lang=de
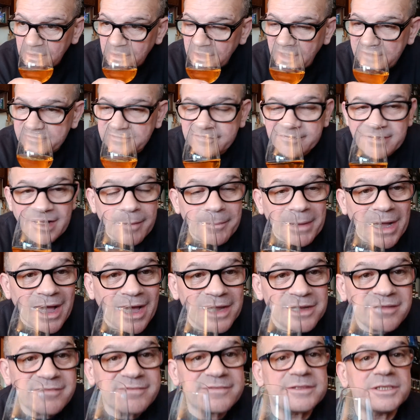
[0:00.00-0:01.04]
Es ist aber
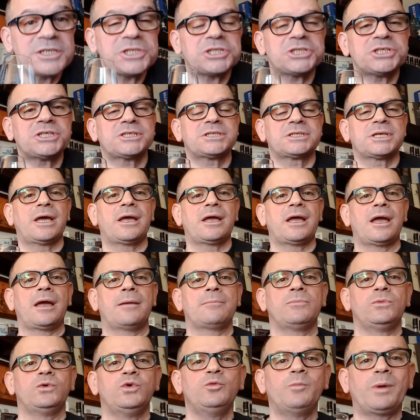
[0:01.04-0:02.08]
alles nicht
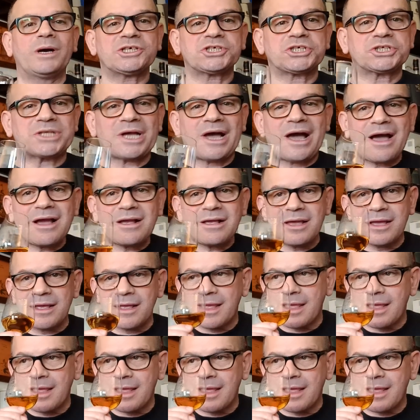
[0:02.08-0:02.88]
ähm, überstark.